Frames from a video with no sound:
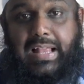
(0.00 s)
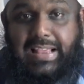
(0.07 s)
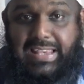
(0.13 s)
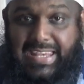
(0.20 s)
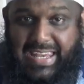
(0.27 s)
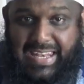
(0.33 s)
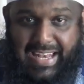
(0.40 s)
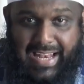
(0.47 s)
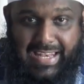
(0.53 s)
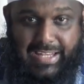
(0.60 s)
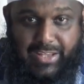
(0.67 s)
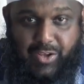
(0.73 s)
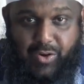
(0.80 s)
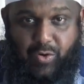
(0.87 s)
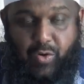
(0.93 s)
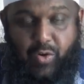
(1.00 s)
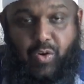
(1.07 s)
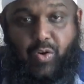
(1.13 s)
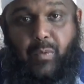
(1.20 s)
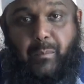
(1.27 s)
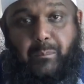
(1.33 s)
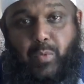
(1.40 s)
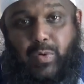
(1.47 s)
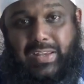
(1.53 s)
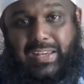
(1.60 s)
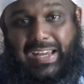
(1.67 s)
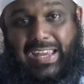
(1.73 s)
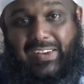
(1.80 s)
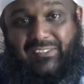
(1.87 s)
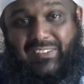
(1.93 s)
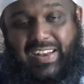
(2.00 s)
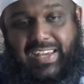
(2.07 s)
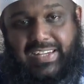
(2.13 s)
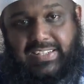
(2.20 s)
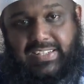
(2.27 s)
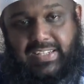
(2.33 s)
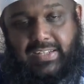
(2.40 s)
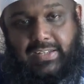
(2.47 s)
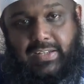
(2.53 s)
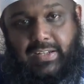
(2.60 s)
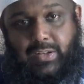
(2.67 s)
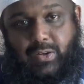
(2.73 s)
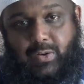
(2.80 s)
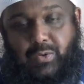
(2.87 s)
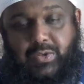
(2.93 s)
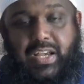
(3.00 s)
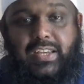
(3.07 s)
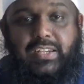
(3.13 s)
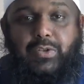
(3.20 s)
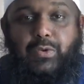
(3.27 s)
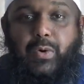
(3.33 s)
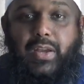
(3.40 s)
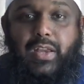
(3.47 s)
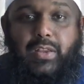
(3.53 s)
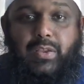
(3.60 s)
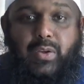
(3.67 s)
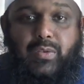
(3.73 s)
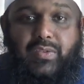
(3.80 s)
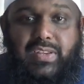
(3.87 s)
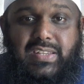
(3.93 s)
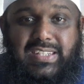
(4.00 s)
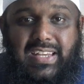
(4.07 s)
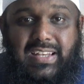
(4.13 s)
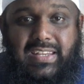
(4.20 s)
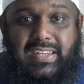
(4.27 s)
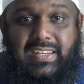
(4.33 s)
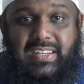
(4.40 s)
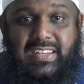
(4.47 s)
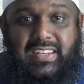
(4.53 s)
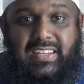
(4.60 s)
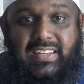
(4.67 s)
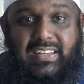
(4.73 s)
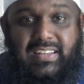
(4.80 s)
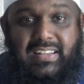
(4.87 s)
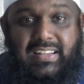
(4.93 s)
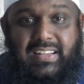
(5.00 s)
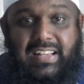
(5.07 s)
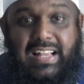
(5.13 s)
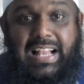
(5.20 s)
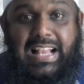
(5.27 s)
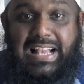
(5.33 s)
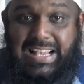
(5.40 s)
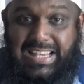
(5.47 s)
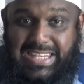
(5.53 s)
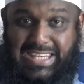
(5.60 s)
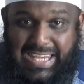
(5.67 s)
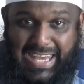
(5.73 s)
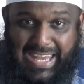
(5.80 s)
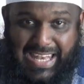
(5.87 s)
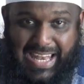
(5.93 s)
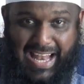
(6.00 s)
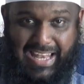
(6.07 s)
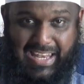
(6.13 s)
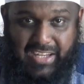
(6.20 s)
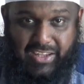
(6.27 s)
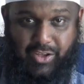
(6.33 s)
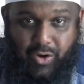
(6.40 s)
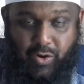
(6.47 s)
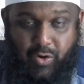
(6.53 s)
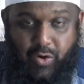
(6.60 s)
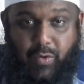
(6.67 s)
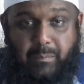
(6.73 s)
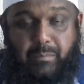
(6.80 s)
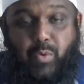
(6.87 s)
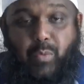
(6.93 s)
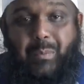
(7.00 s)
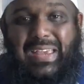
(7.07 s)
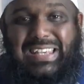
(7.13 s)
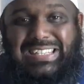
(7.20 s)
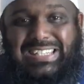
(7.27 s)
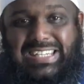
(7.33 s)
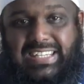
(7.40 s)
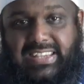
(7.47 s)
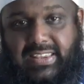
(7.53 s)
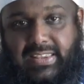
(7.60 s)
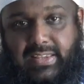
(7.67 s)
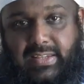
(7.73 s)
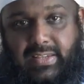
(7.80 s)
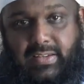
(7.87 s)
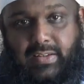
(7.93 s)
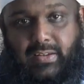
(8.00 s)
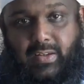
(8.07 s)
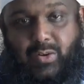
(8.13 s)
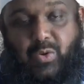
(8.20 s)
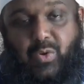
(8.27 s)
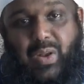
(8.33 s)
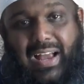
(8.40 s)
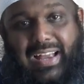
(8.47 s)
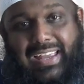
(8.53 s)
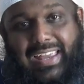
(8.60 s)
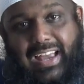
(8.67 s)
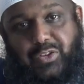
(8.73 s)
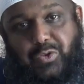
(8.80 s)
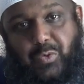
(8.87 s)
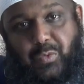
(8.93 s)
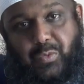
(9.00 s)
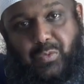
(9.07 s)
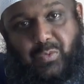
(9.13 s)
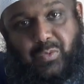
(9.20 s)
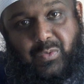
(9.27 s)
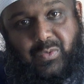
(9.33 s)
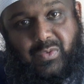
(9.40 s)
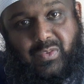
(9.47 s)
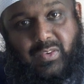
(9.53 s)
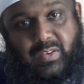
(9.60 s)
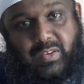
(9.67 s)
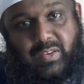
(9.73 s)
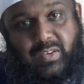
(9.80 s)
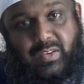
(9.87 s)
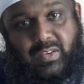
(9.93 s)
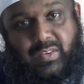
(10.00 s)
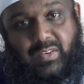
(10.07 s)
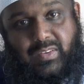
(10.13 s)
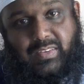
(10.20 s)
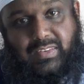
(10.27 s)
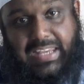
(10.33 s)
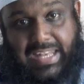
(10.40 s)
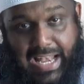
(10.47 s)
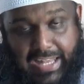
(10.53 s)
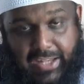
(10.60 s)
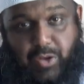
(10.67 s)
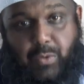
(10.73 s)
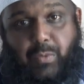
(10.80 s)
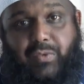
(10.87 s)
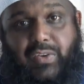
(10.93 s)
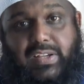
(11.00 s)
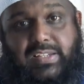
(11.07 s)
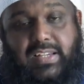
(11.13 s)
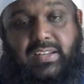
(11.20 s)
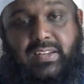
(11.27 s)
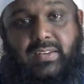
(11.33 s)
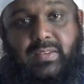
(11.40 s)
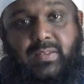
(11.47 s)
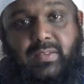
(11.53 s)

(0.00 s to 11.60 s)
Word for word: Il est là l'étant pour lui réfléchir, le sac qui son créateur finit il y a le temps pour méditer dans la création. Il y a le temps pour faire ça.